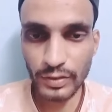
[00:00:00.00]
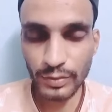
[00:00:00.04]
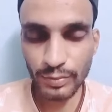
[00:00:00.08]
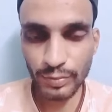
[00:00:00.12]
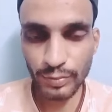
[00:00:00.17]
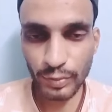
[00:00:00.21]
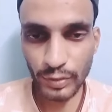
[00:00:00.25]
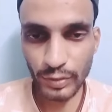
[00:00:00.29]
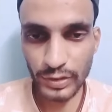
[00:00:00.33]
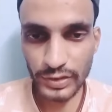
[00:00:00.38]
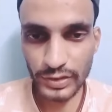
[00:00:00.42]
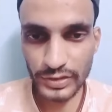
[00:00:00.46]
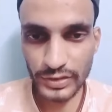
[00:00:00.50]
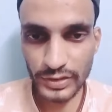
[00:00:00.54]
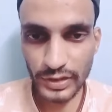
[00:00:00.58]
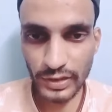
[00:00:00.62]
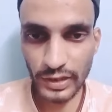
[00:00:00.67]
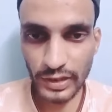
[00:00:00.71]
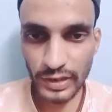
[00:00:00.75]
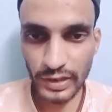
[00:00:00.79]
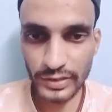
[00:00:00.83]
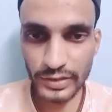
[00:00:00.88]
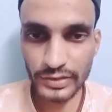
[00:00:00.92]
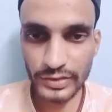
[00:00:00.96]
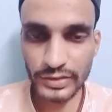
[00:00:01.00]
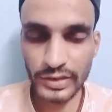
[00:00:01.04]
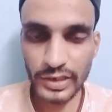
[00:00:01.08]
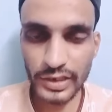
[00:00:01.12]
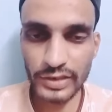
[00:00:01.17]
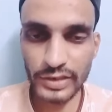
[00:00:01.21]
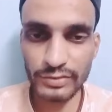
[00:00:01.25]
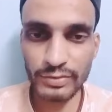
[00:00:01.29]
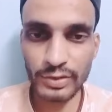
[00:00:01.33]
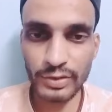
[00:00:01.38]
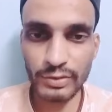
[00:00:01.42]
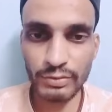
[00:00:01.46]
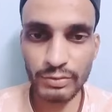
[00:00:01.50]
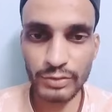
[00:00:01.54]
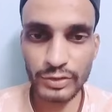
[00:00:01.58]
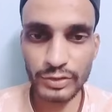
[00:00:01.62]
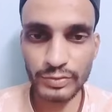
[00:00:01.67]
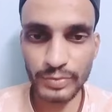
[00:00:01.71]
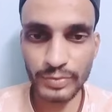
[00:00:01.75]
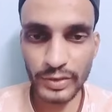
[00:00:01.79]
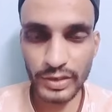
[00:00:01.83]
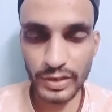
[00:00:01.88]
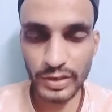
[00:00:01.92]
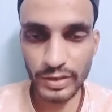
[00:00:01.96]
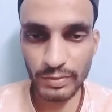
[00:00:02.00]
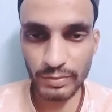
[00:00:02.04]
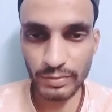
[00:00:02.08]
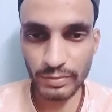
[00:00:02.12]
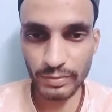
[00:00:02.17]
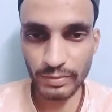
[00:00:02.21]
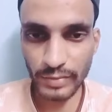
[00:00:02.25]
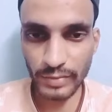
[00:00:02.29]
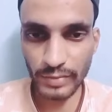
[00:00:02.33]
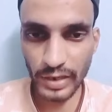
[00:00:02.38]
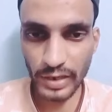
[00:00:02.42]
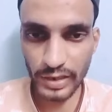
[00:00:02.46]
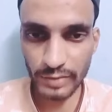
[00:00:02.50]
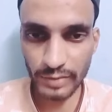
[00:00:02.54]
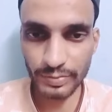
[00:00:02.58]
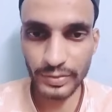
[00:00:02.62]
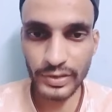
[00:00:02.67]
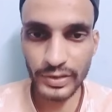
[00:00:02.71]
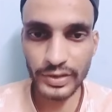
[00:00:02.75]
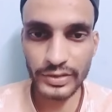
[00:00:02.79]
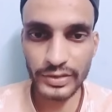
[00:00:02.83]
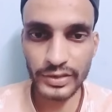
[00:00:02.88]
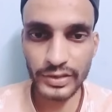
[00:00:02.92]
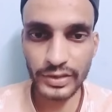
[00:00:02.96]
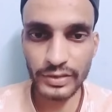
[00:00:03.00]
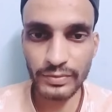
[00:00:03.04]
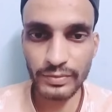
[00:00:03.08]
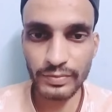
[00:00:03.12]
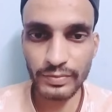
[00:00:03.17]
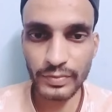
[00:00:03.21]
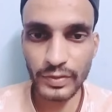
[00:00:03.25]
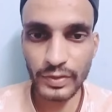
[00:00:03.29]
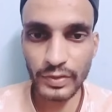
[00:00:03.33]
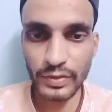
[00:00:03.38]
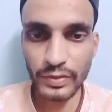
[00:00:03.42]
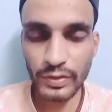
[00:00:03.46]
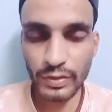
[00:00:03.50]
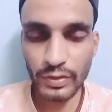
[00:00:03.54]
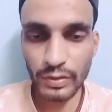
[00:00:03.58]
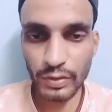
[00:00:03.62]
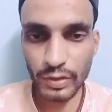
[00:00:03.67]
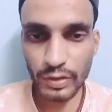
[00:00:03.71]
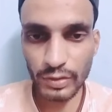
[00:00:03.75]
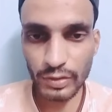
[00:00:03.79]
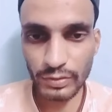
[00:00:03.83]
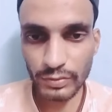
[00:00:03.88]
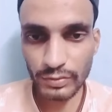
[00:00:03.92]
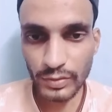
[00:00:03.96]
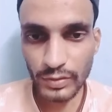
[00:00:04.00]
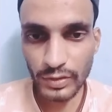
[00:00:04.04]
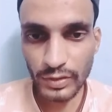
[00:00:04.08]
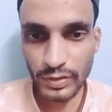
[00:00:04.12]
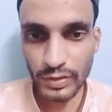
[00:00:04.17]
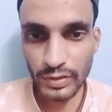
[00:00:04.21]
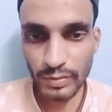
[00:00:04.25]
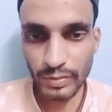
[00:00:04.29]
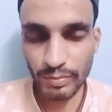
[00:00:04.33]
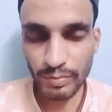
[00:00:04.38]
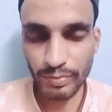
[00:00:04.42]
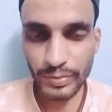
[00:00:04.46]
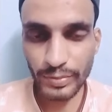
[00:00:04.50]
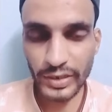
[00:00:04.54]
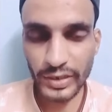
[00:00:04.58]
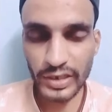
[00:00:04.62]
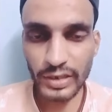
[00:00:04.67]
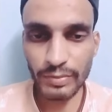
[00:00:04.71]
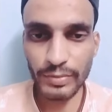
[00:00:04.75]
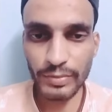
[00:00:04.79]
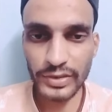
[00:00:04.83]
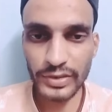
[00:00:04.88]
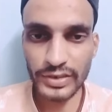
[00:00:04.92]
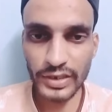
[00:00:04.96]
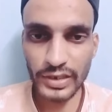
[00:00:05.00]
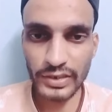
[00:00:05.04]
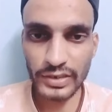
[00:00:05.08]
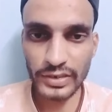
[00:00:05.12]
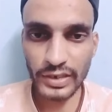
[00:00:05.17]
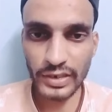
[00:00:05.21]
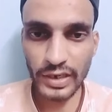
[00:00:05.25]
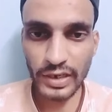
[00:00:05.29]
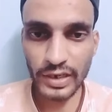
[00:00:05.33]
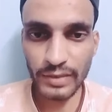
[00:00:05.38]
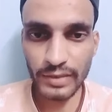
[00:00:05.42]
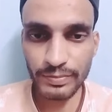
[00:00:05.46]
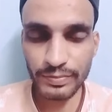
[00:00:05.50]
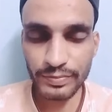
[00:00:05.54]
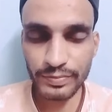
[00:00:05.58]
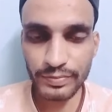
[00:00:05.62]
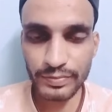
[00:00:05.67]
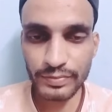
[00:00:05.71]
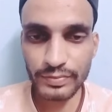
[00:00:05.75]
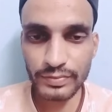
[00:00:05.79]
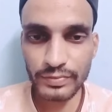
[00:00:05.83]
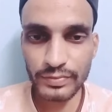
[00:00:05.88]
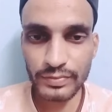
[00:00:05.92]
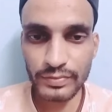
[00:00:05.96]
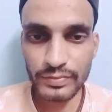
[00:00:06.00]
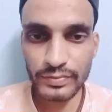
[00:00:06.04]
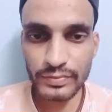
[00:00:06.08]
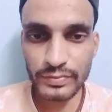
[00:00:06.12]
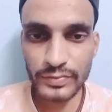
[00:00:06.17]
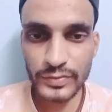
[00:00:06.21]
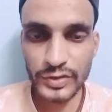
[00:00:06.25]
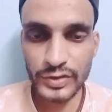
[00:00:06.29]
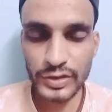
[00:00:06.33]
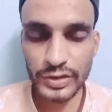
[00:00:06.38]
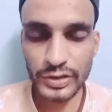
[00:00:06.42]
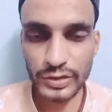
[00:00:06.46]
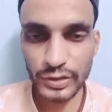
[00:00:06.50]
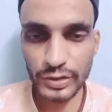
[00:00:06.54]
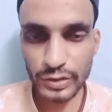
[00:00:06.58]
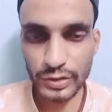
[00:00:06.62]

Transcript: पुलिस की लाठी चार्ज में मुझ पर ही मार पड़े थे और बेगम बाज़ार का चिंदी